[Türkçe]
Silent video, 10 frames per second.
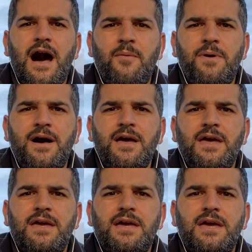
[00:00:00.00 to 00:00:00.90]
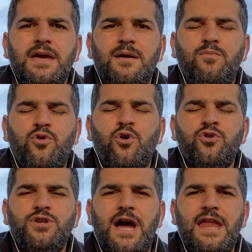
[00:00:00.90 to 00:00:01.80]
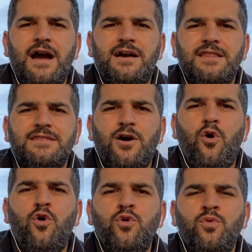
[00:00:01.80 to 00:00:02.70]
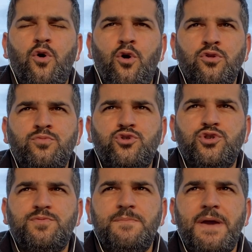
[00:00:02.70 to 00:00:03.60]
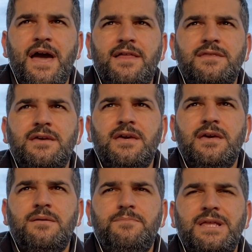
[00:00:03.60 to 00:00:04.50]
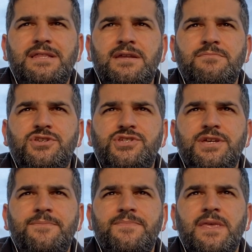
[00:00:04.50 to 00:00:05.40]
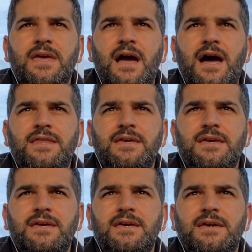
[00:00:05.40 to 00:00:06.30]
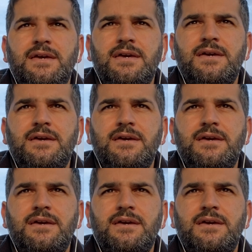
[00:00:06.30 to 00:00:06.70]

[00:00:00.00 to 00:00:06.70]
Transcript: Ama e, bu konuyla alakalı da olumsuz bir beyan bildirmişti hani e,